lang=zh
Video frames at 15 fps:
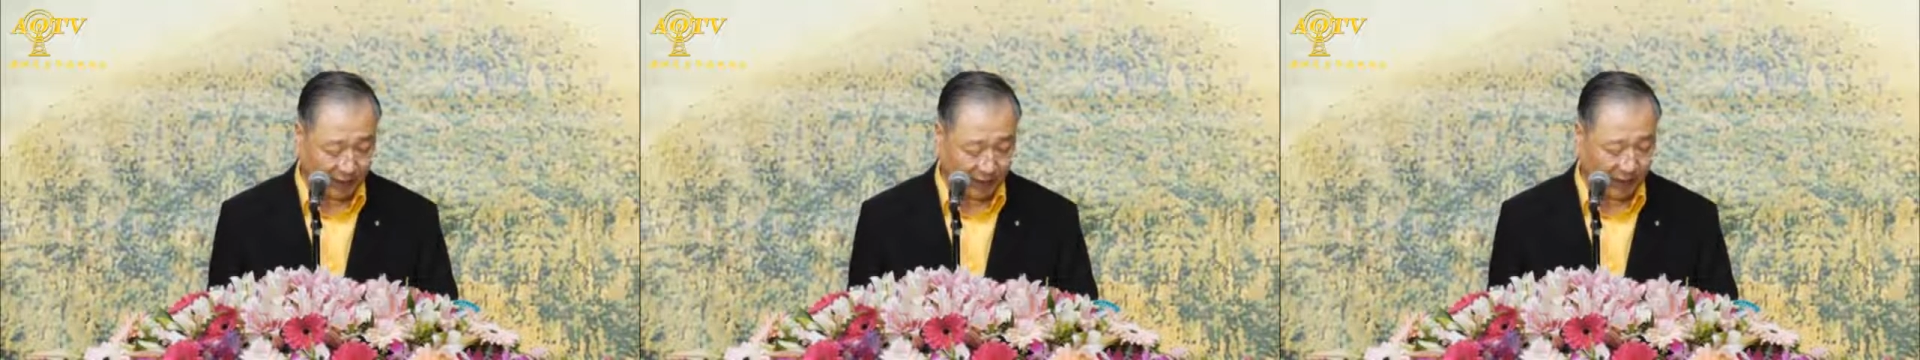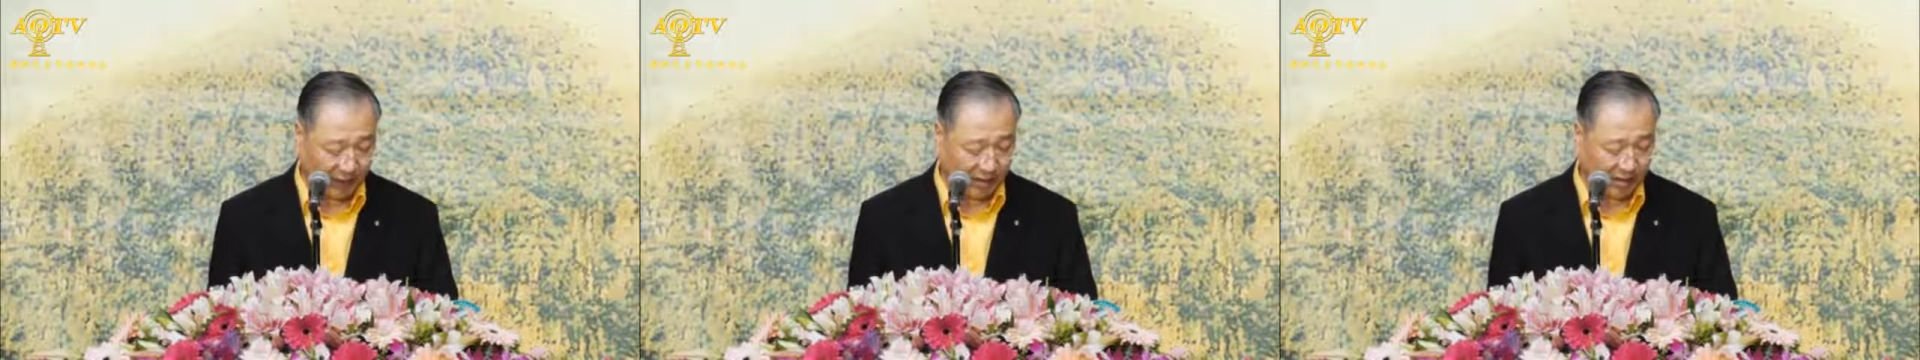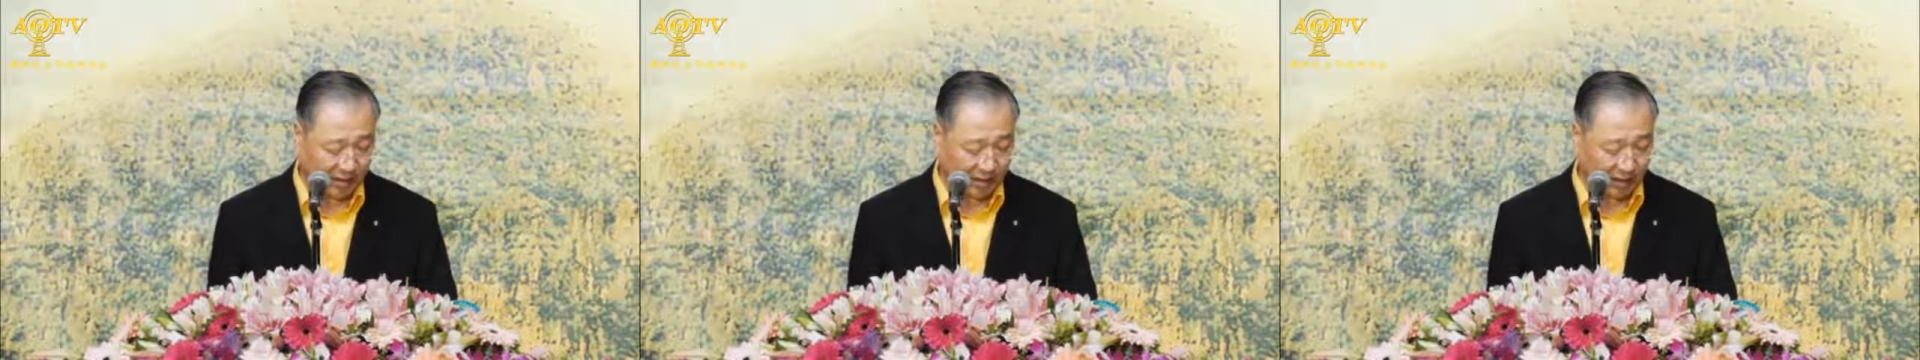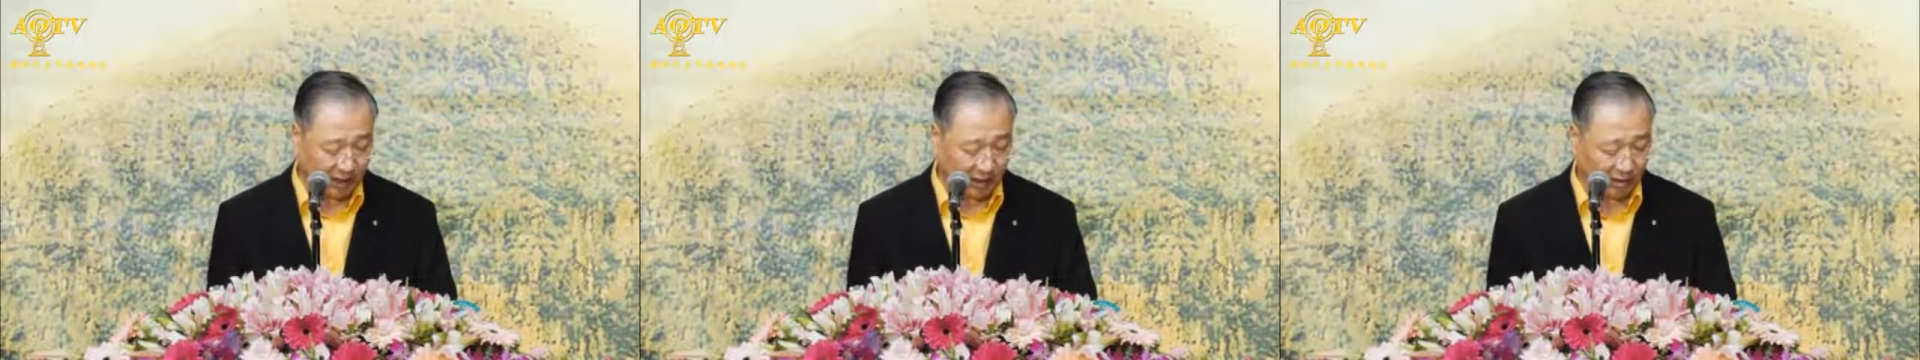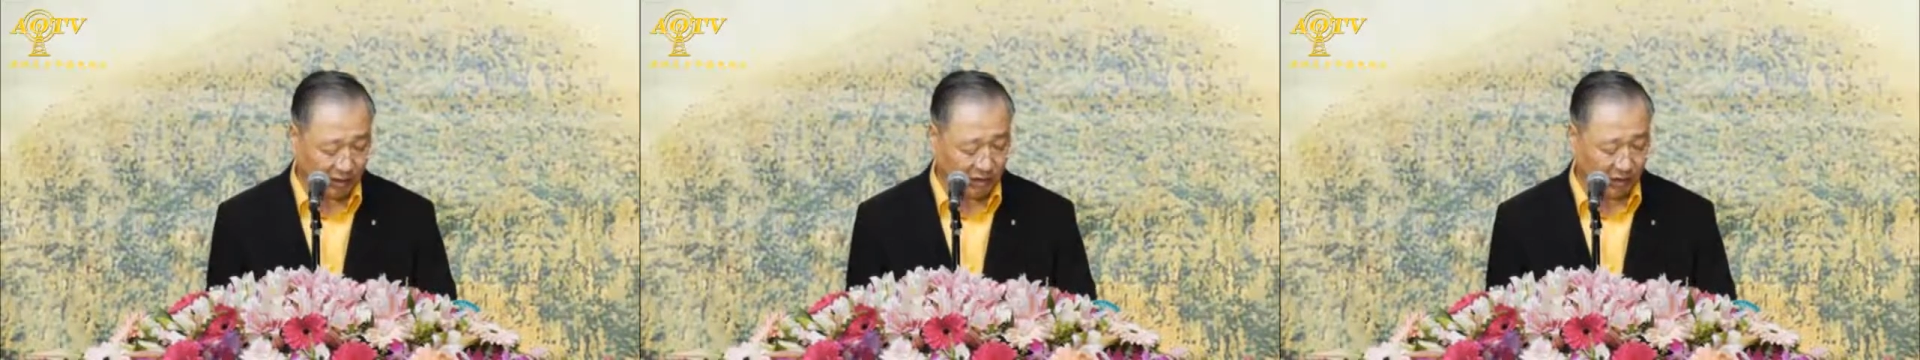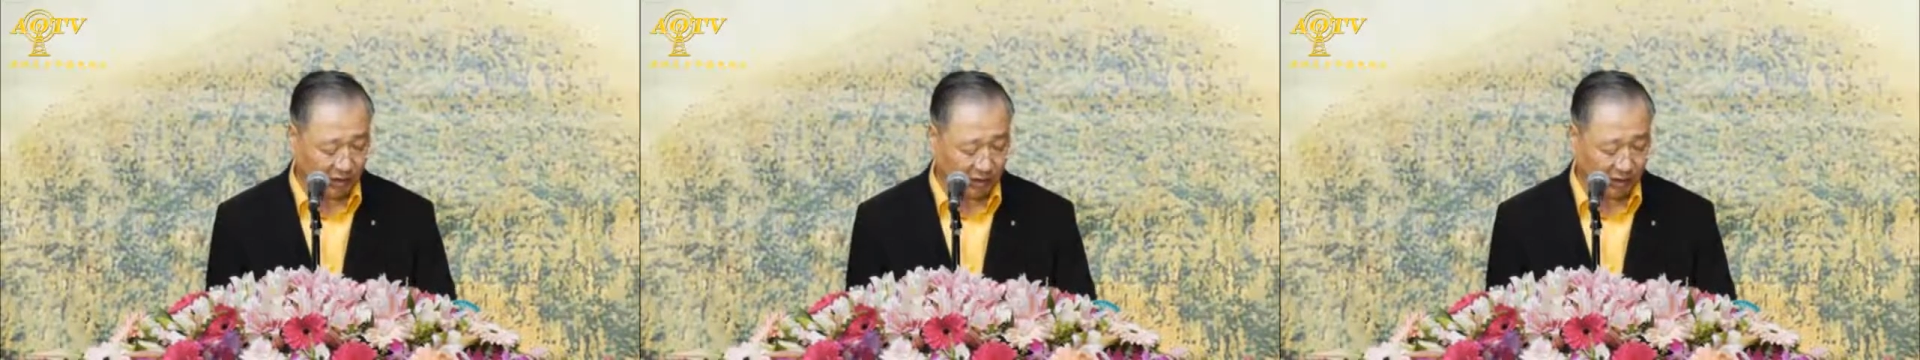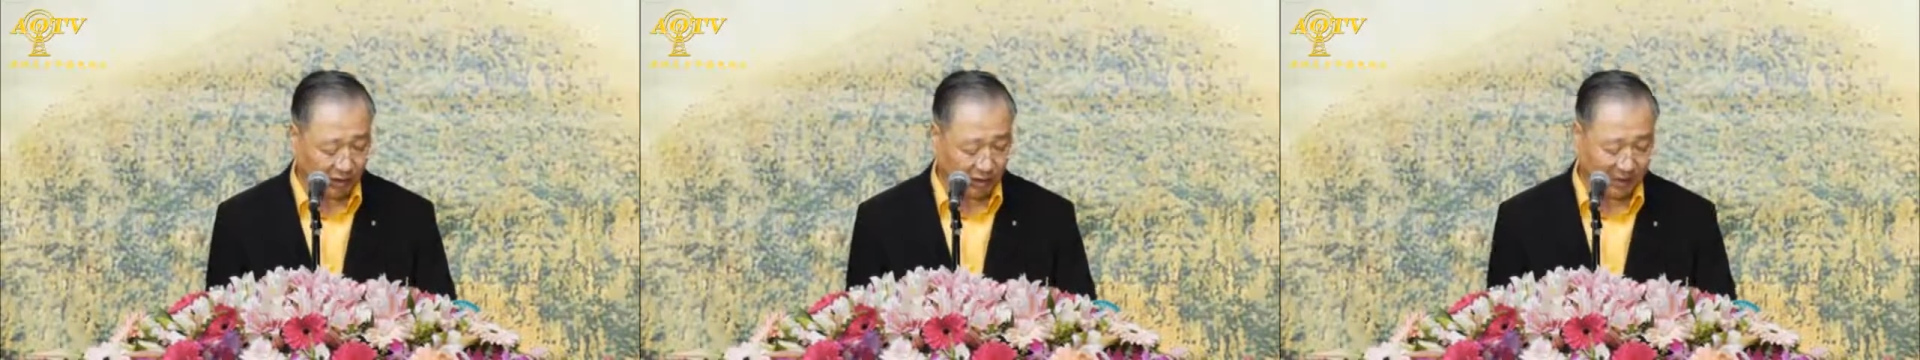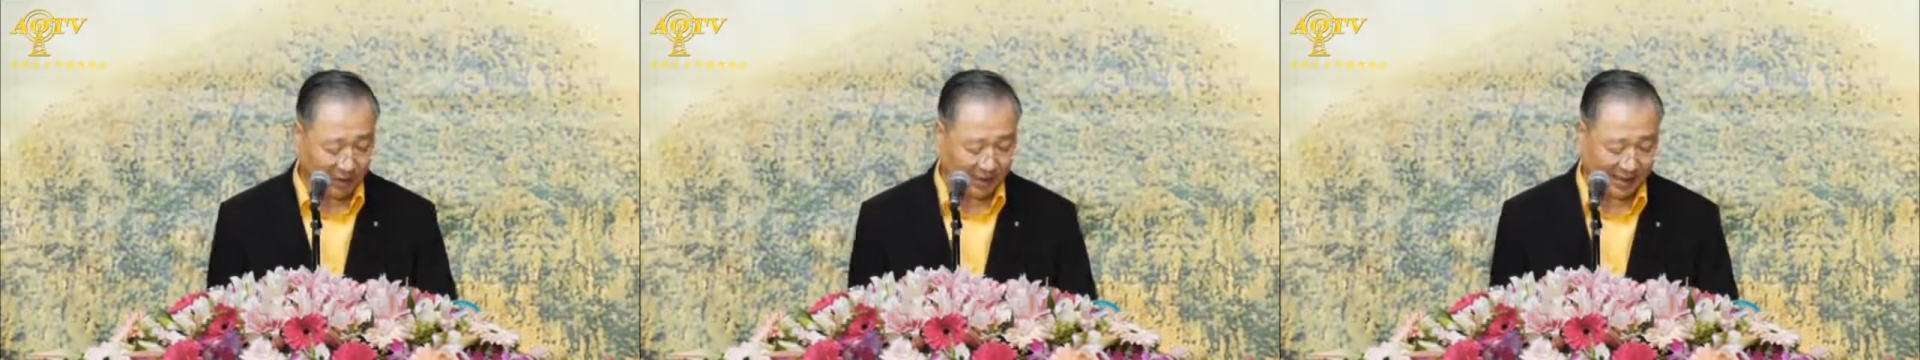当时唐朝有
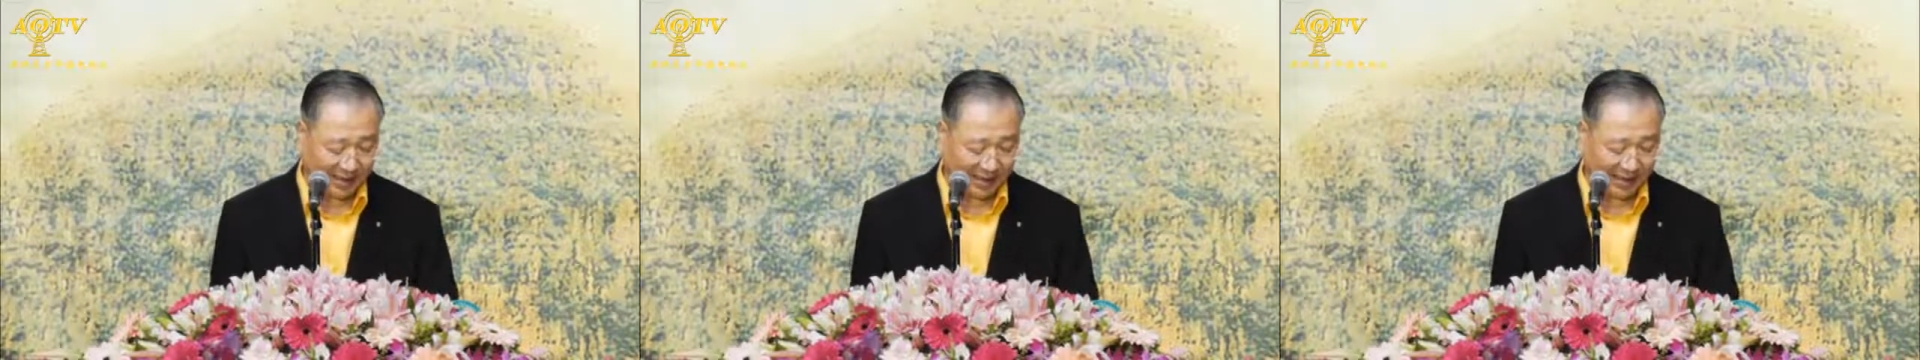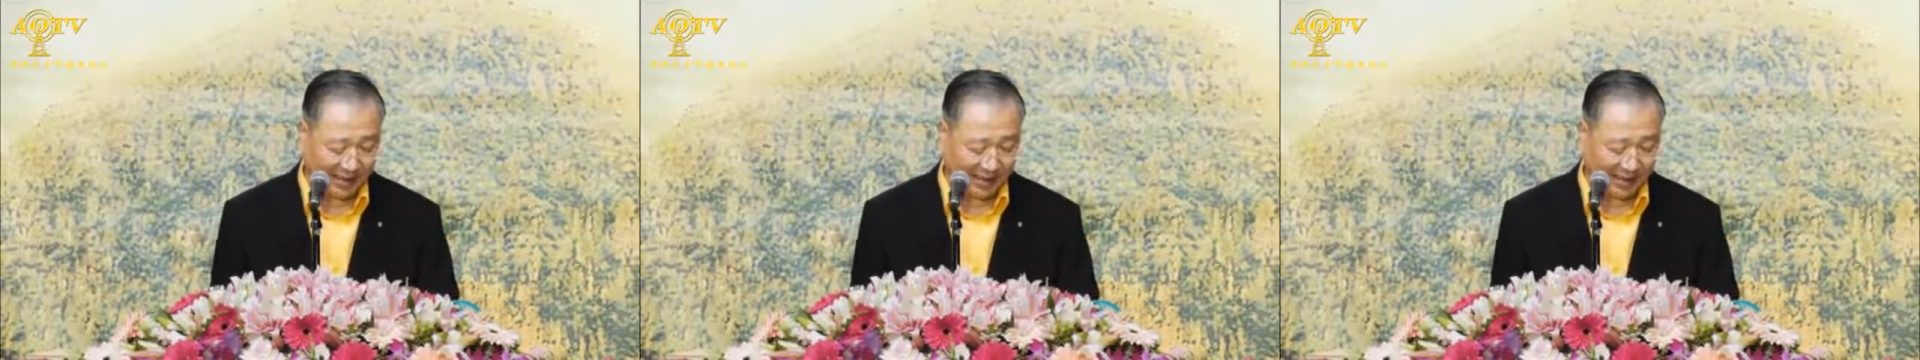一个僧